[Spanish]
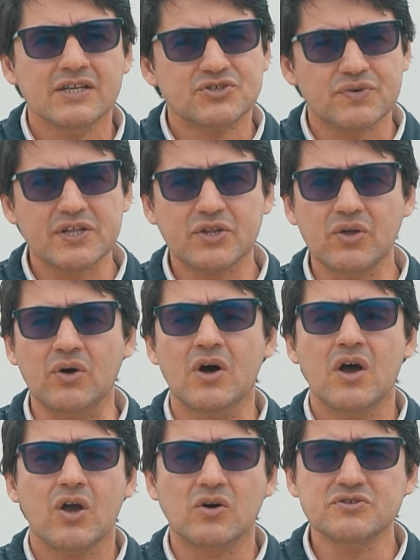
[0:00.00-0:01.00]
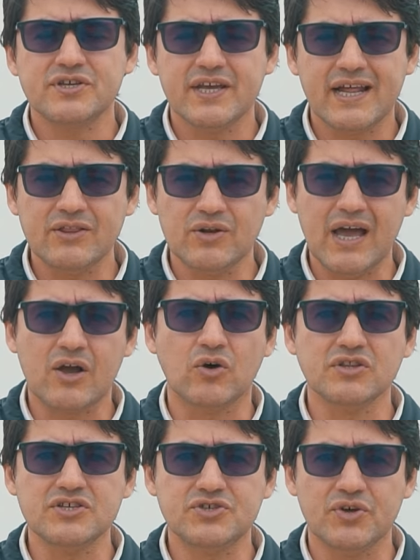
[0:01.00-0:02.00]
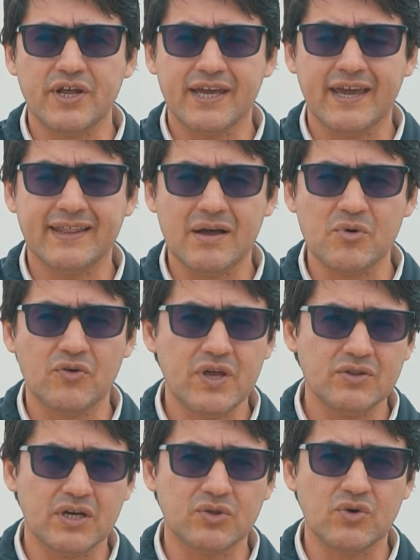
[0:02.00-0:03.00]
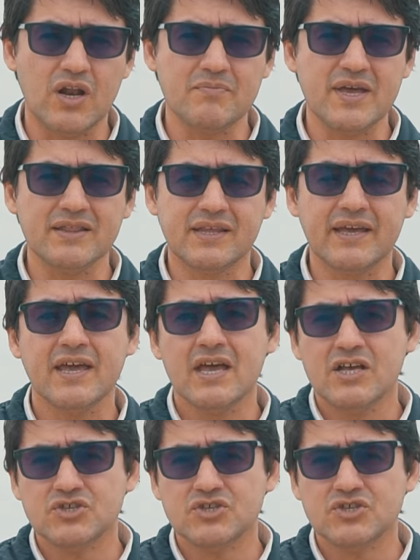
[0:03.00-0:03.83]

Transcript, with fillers: sobre todo considerando las condiciones que estamos viendo actualmente